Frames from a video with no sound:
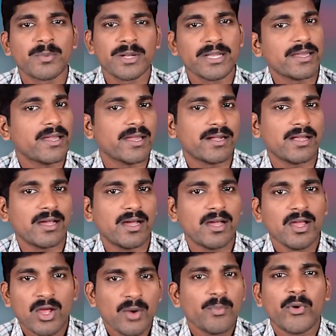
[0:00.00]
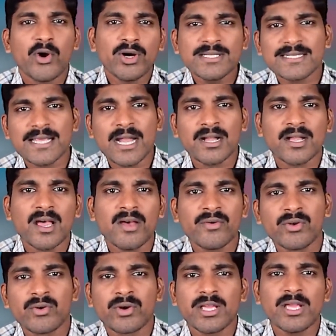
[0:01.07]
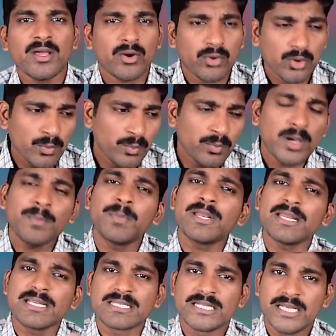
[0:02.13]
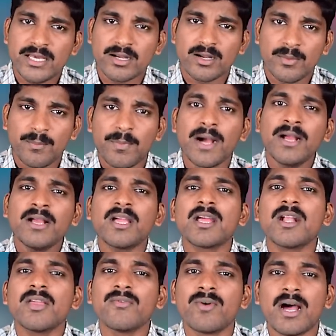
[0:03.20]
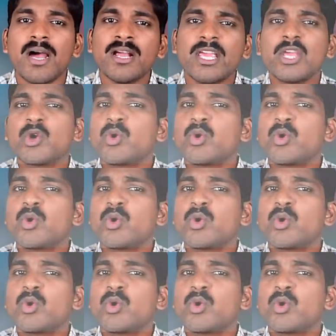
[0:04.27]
அப்படின்னு கேட்டால் மான்சாண்டாவினுடைய ரொம்ப பெரிய ஷேர் பங்குகளை வாங்கி